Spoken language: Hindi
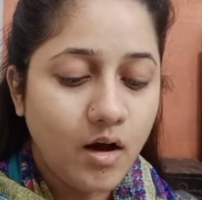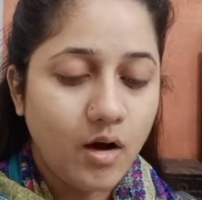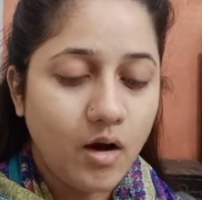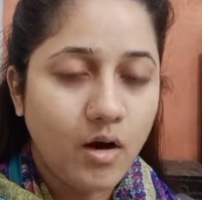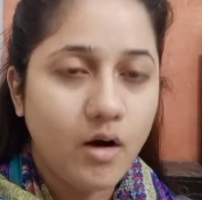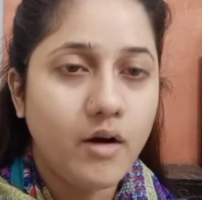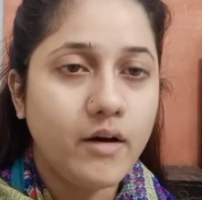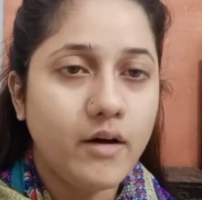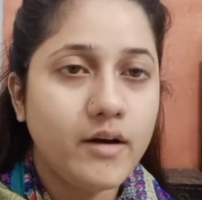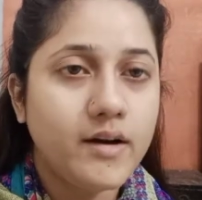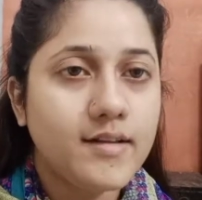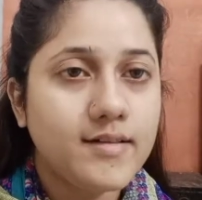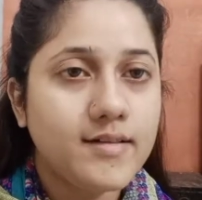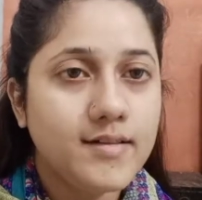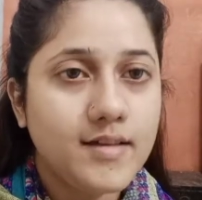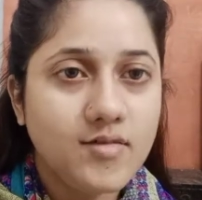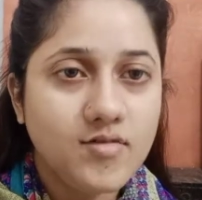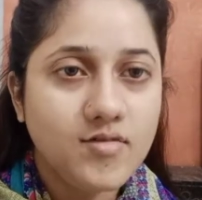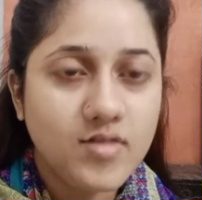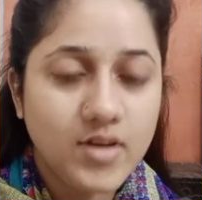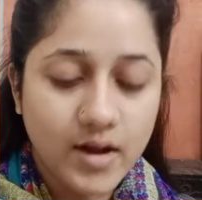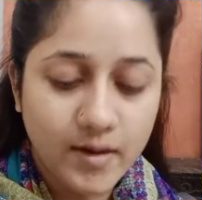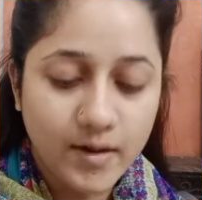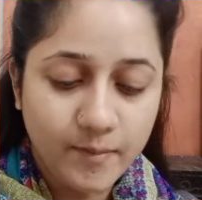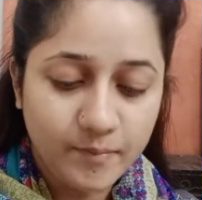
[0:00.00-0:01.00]
और इससे
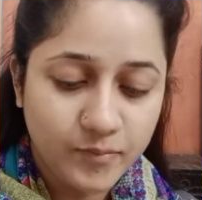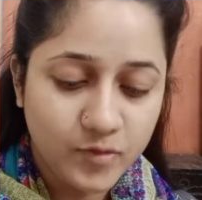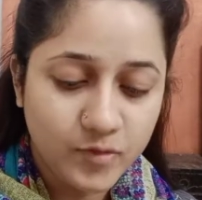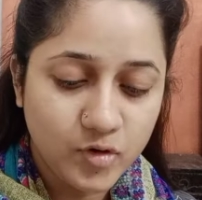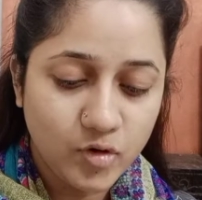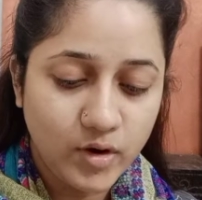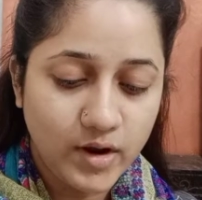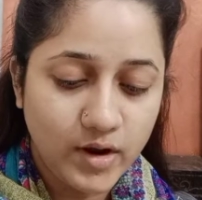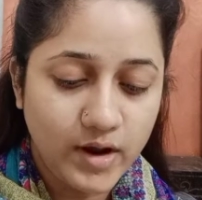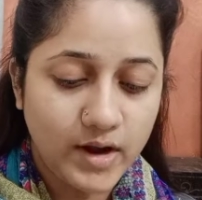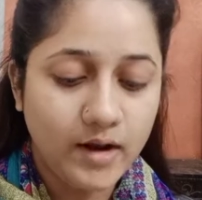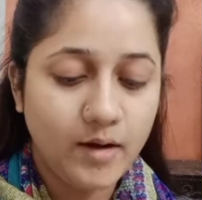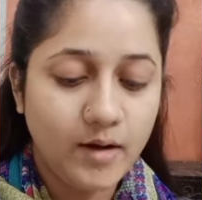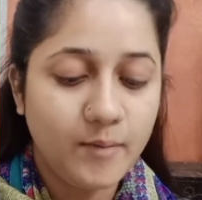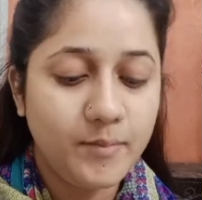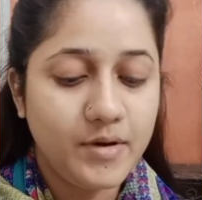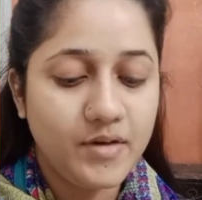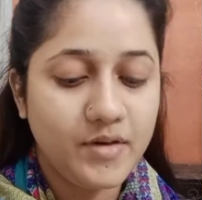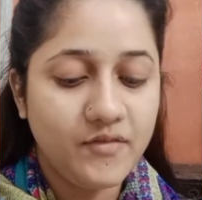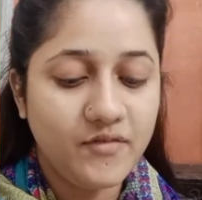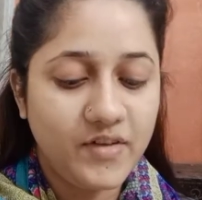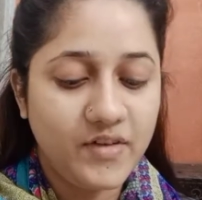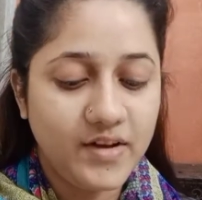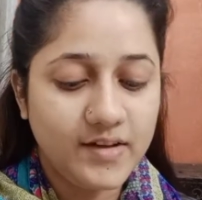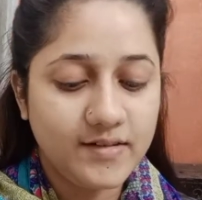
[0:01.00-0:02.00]
जी हम जो है अपने
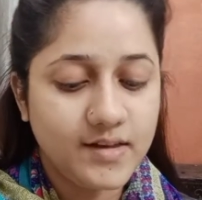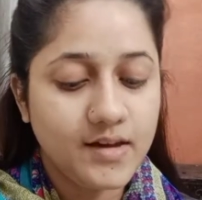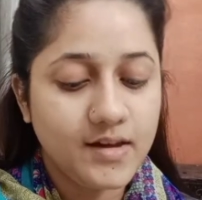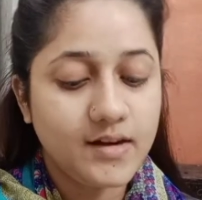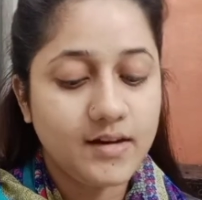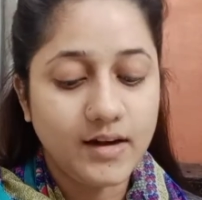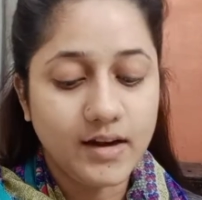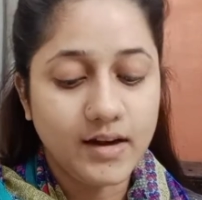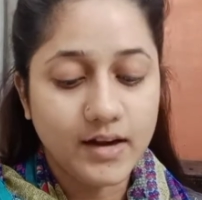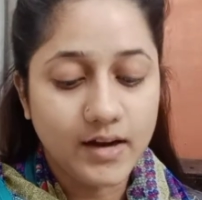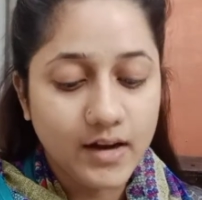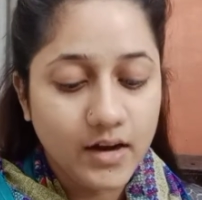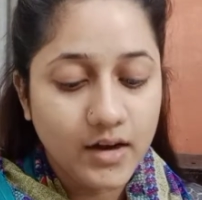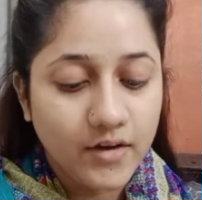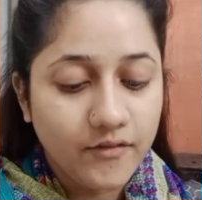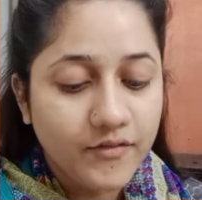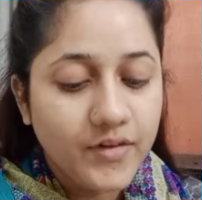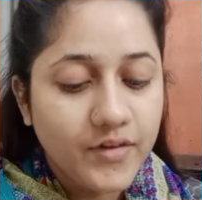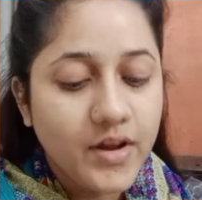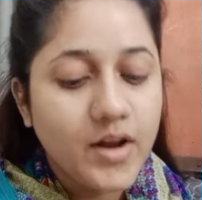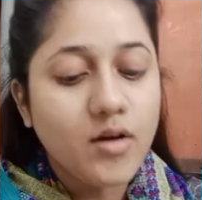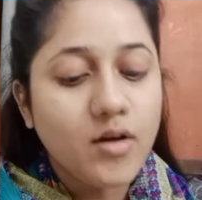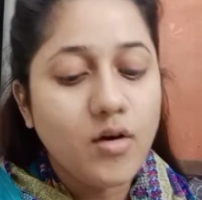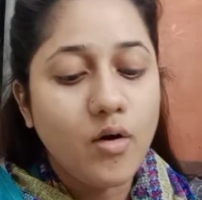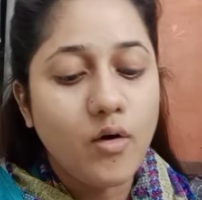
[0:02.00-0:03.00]
फेस की करेंगे
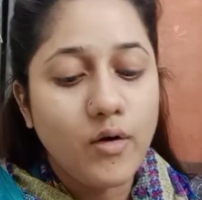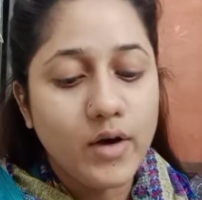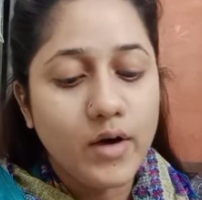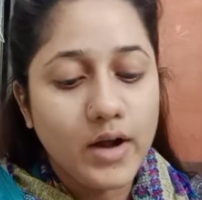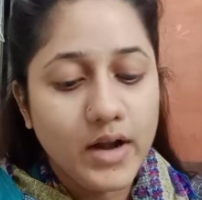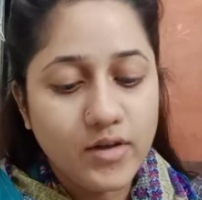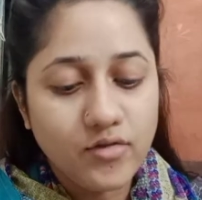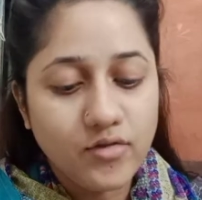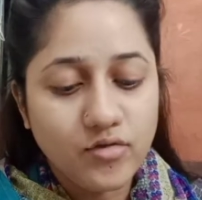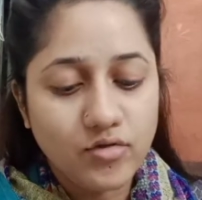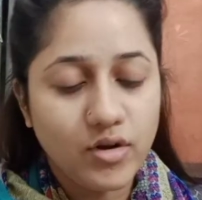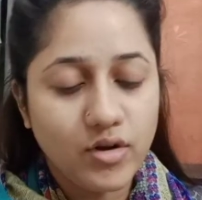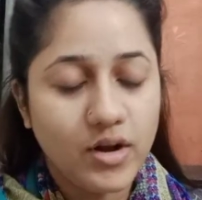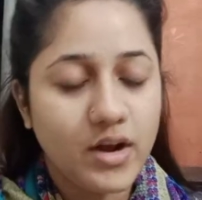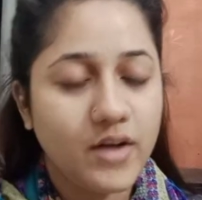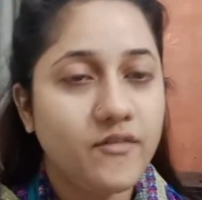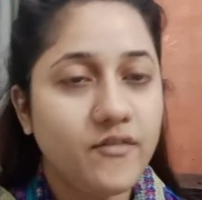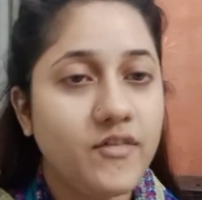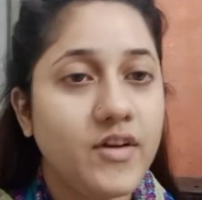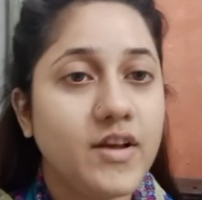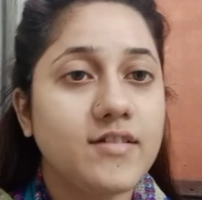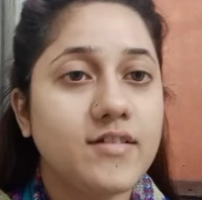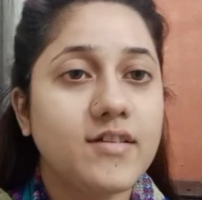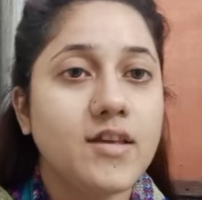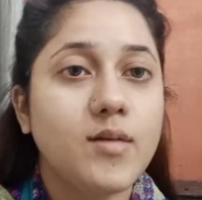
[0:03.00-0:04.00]
लिफ्टिंग ऑयलिंग जो है
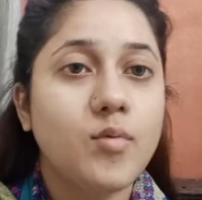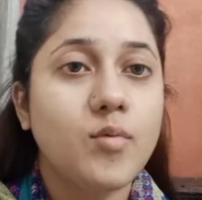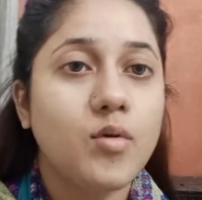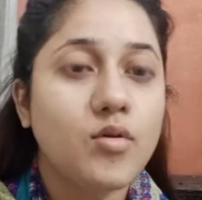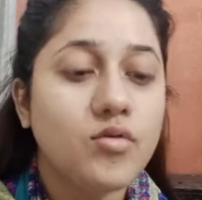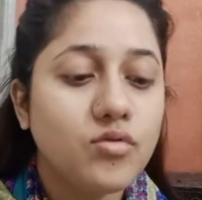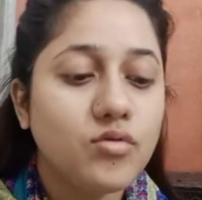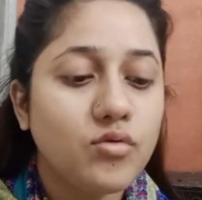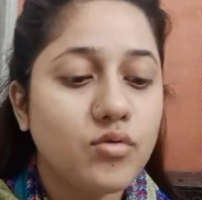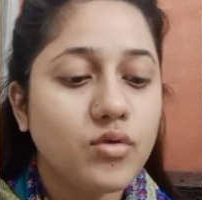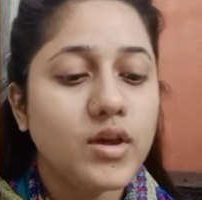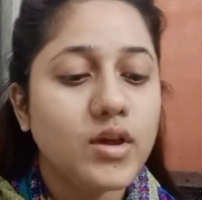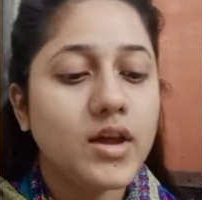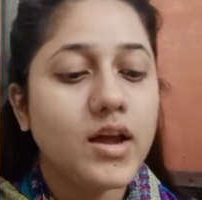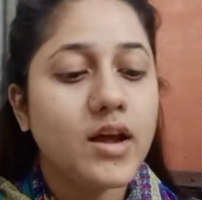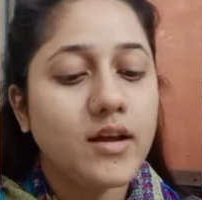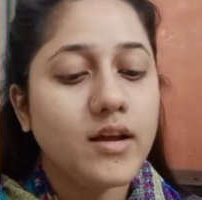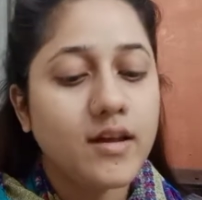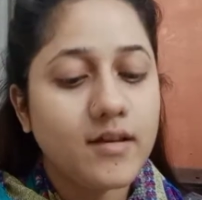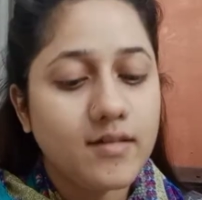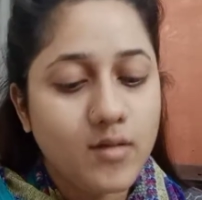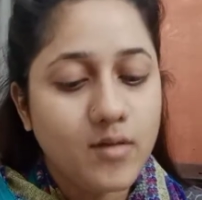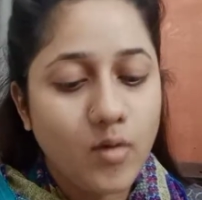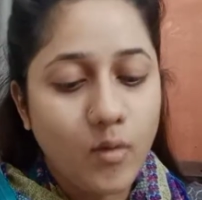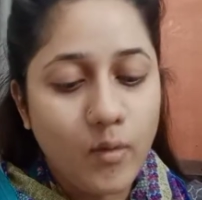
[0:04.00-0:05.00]
फेस की बहुत ज़रूरी है
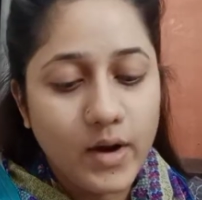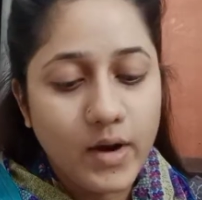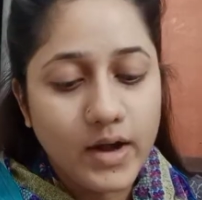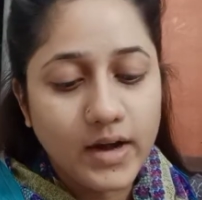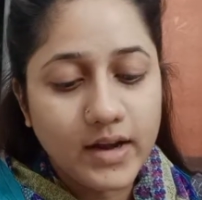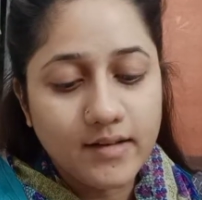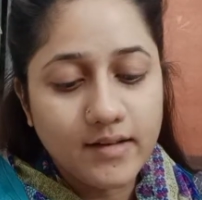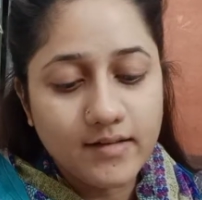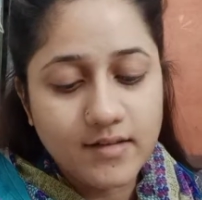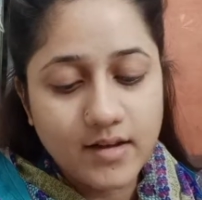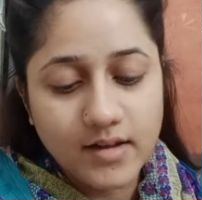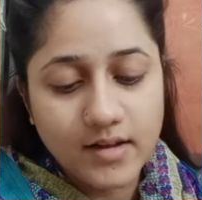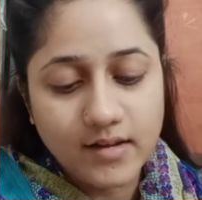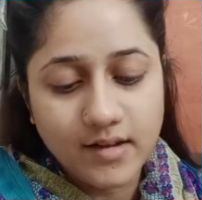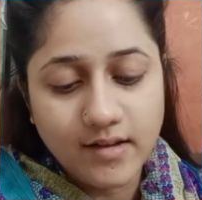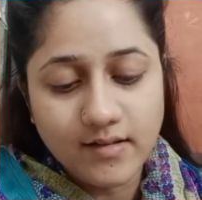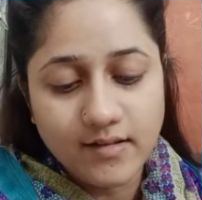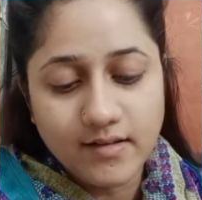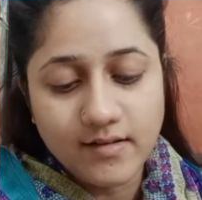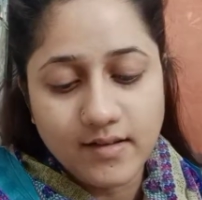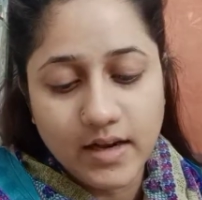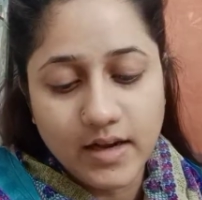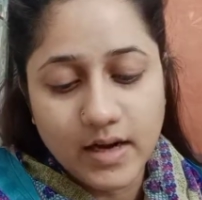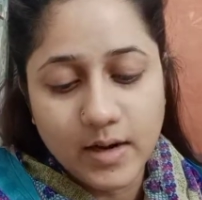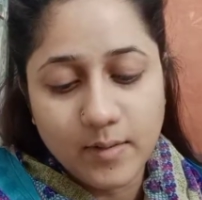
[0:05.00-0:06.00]
किसी ऑयल के साथ किसी
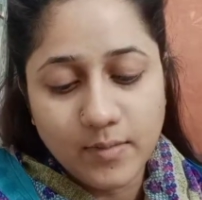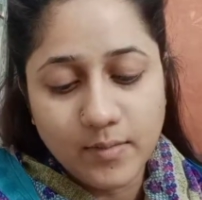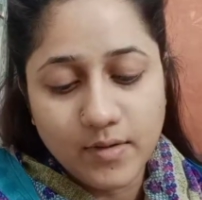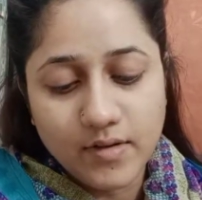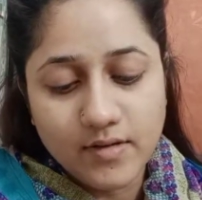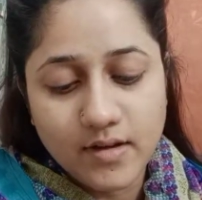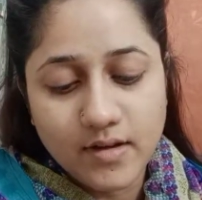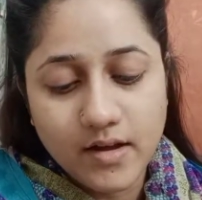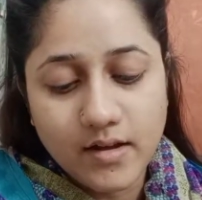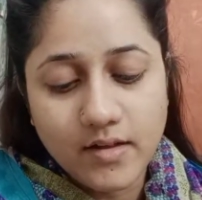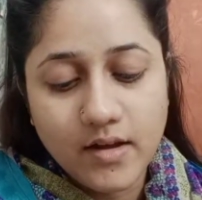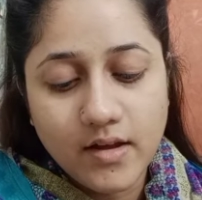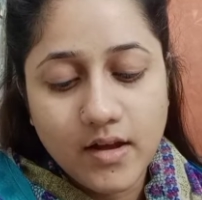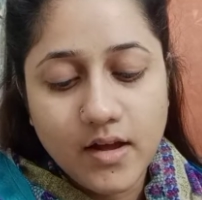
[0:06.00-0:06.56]
सीरम के साथ